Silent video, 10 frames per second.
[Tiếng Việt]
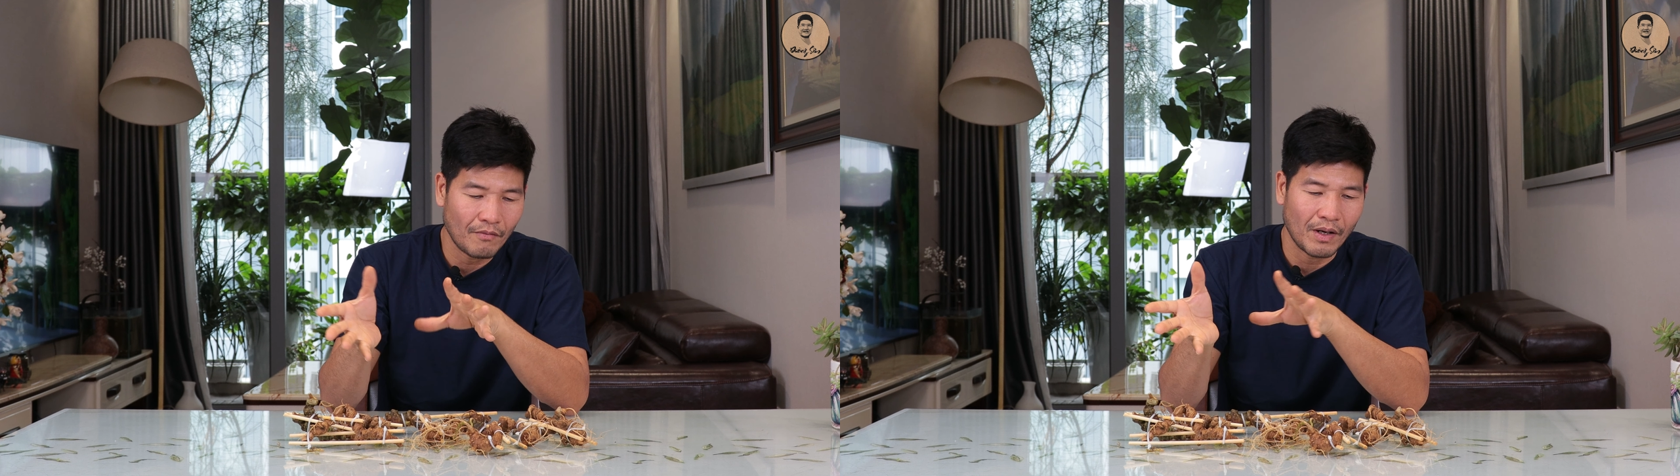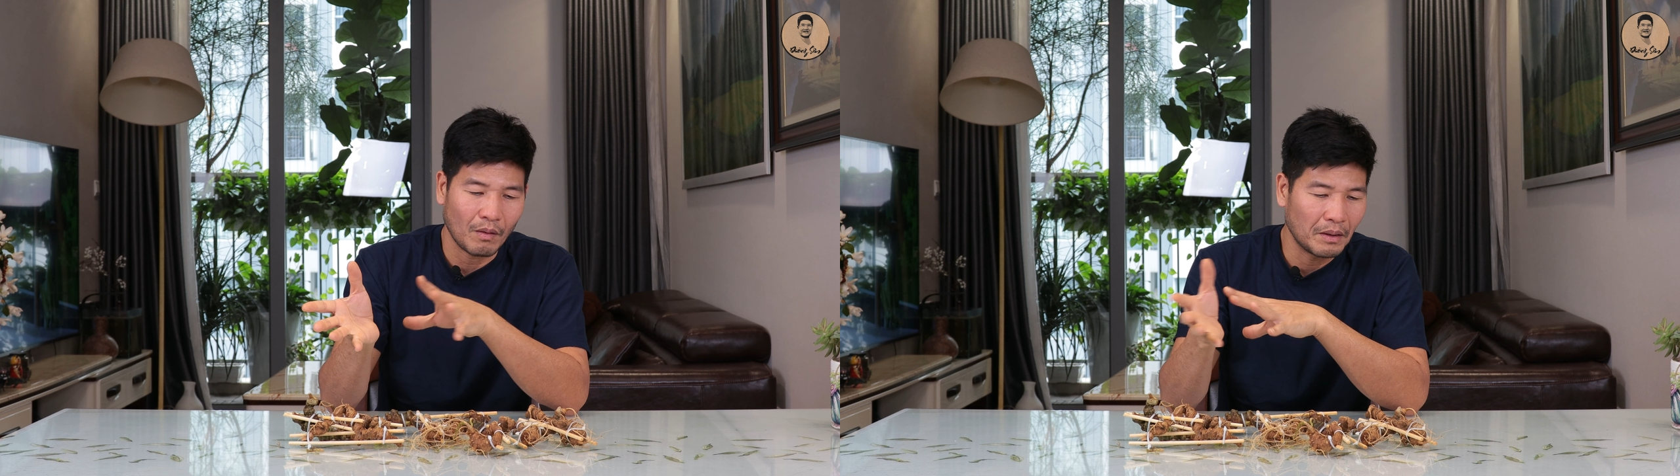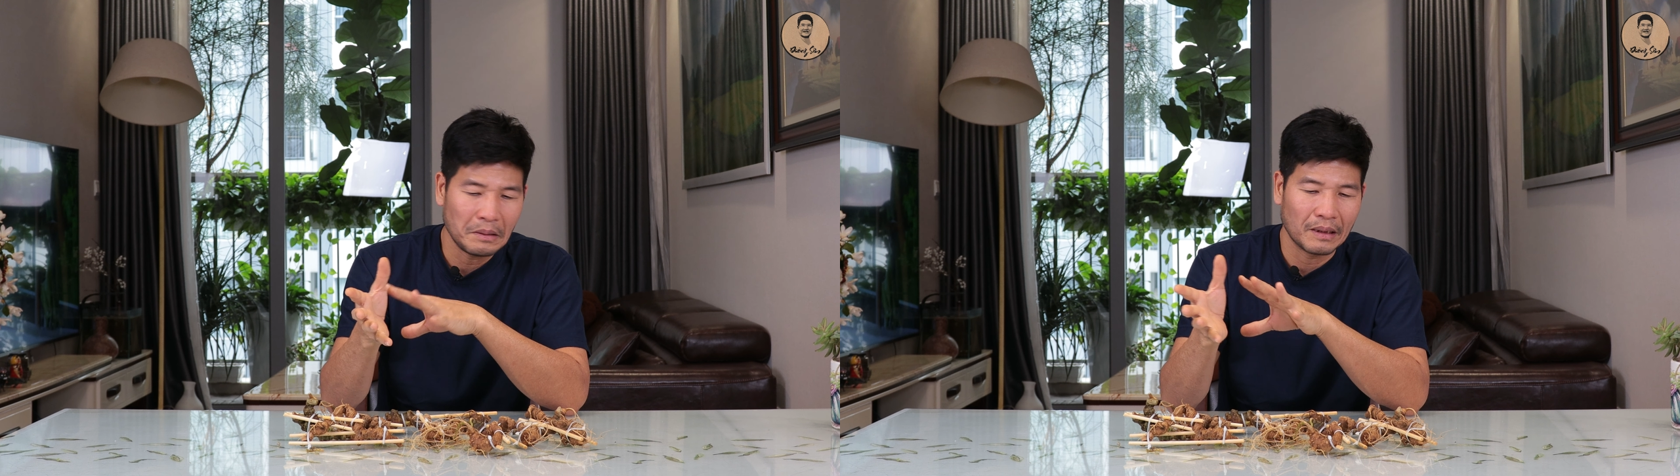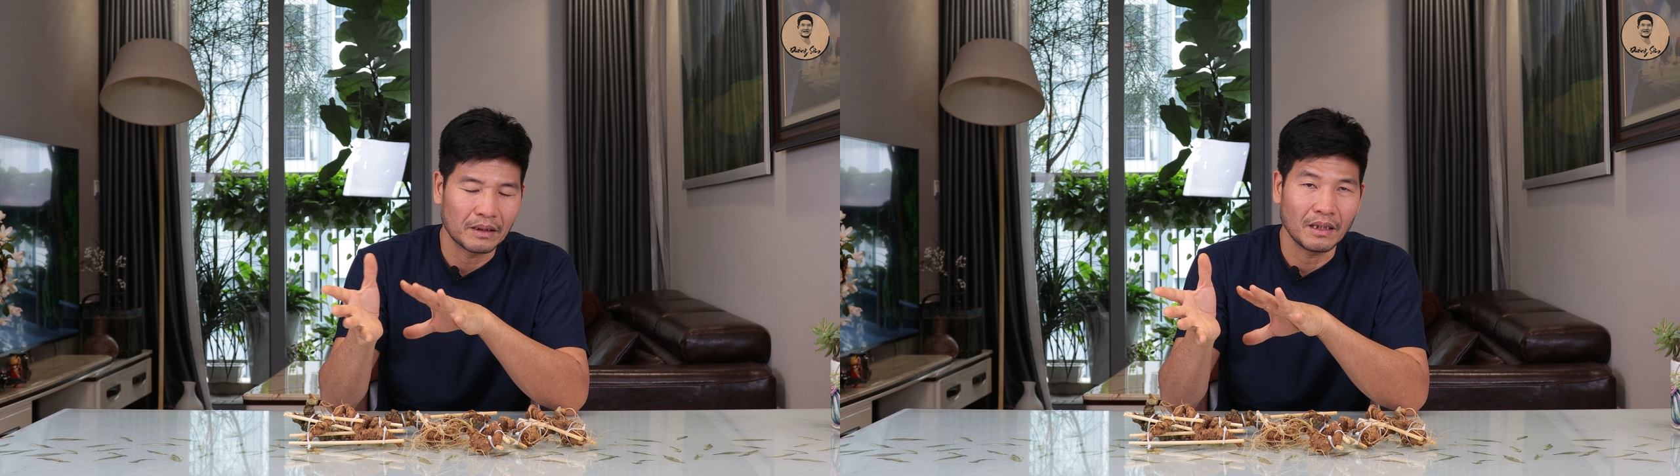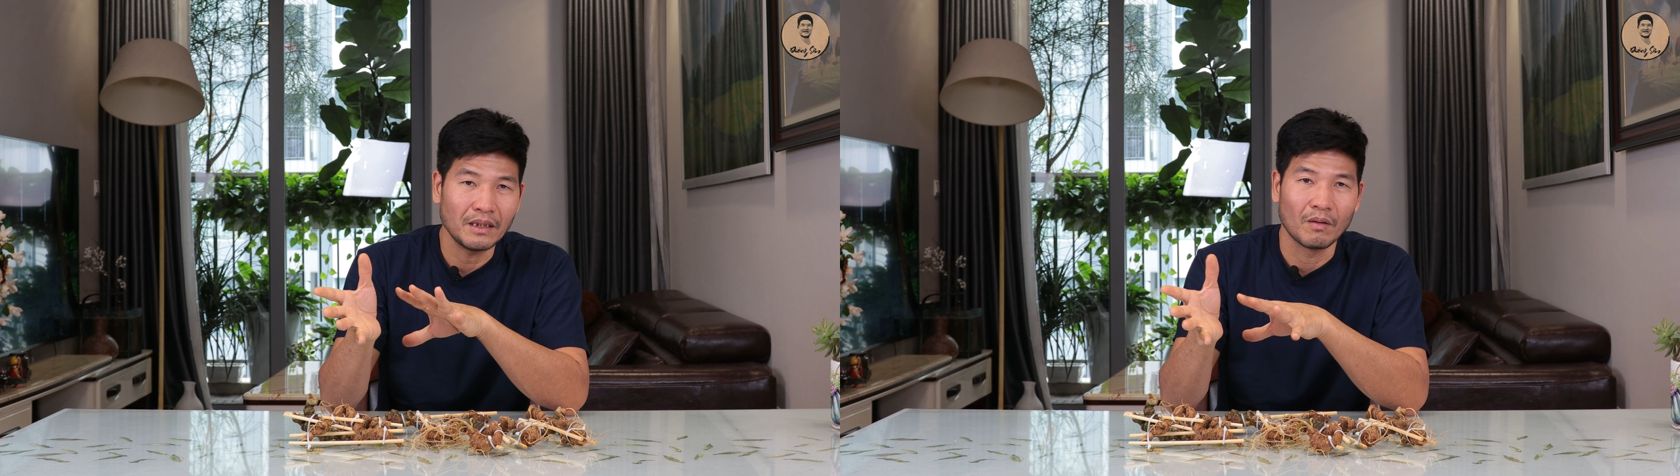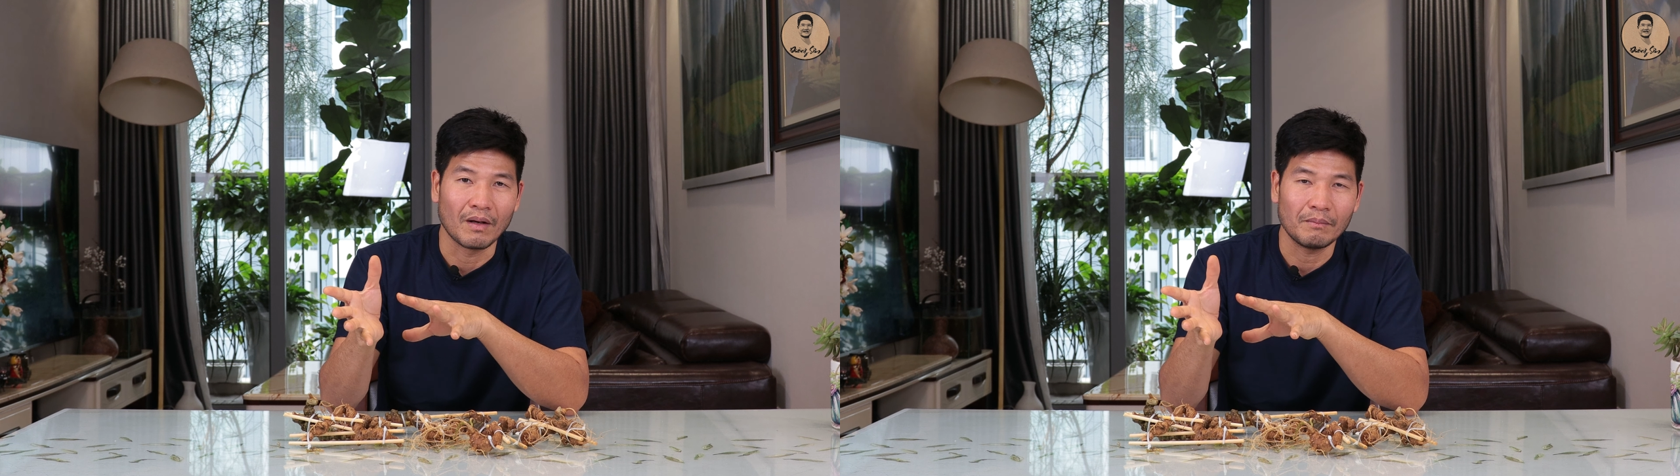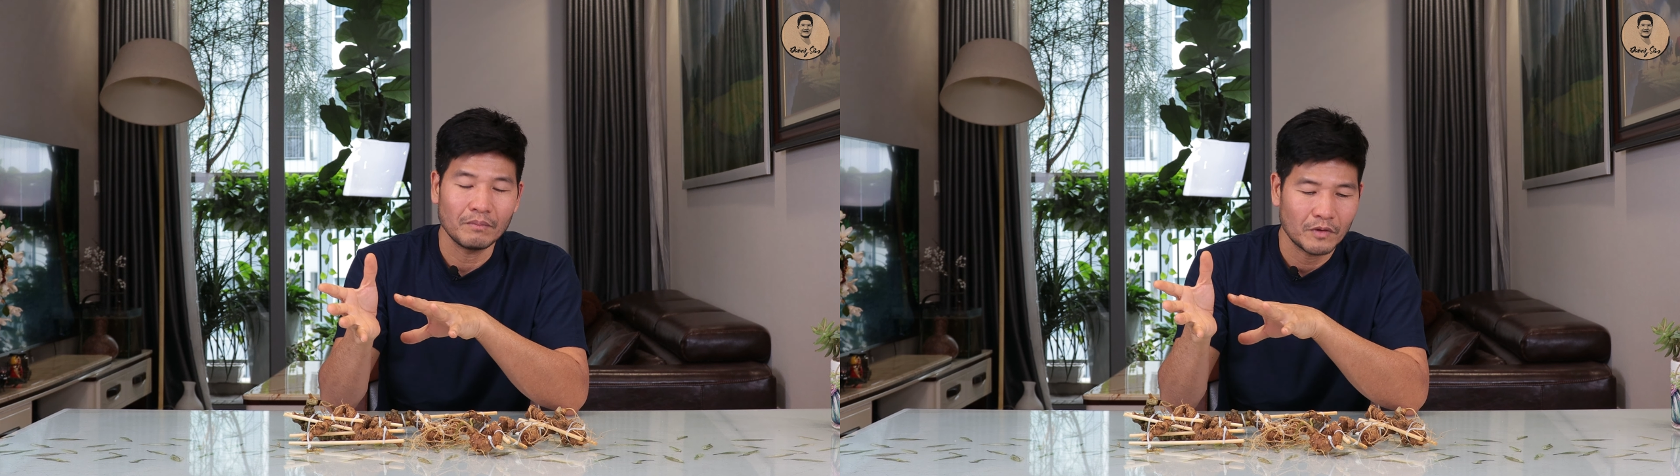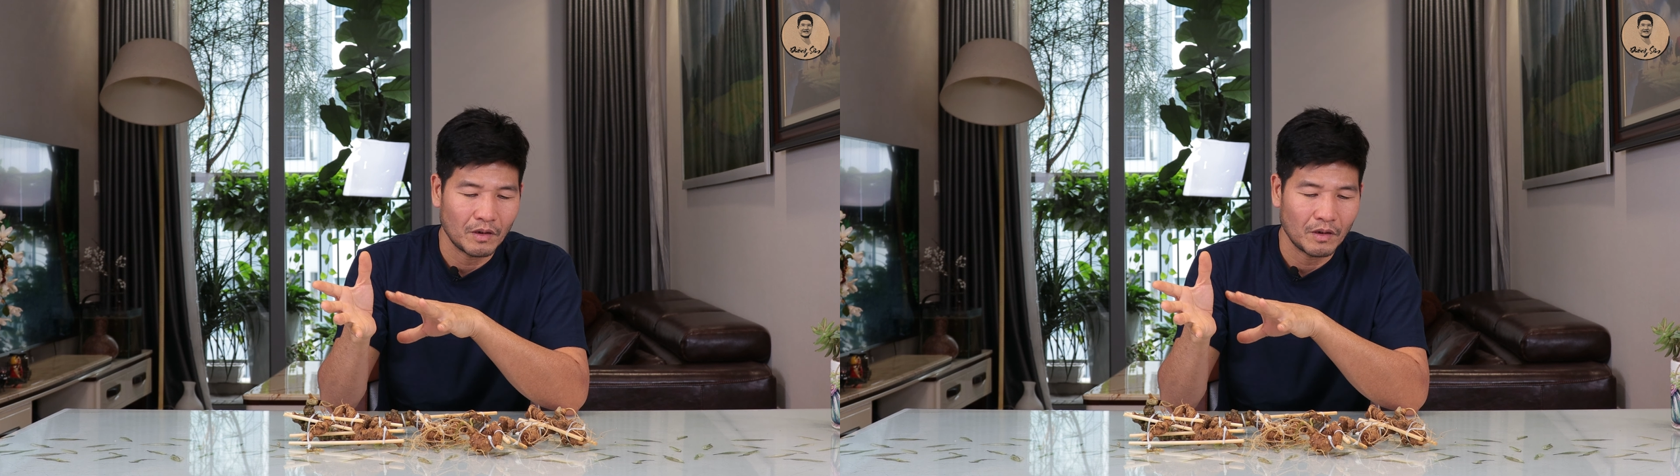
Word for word: Bắc vào lấy được hàng tấn nhiều lắm.